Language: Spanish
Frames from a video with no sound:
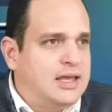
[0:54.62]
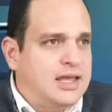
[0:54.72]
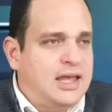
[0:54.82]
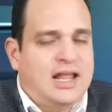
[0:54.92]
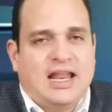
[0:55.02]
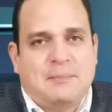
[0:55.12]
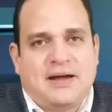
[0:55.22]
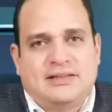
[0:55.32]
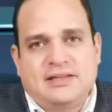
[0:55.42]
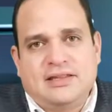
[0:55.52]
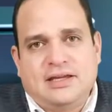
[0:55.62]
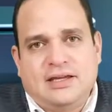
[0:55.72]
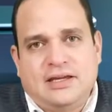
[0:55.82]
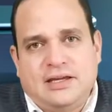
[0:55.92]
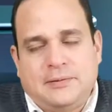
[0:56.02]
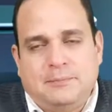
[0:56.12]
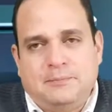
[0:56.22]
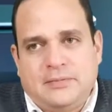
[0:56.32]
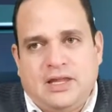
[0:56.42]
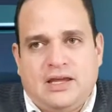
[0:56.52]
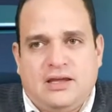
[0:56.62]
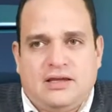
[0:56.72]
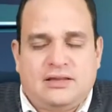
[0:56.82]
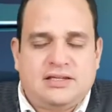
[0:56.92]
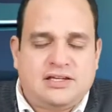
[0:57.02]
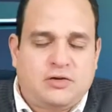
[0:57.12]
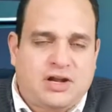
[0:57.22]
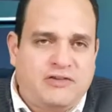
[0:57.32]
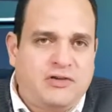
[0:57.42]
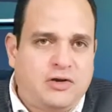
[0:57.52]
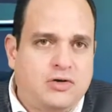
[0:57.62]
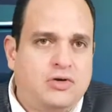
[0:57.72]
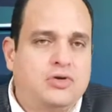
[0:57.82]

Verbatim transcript: que es la parte de, diseño gráfico,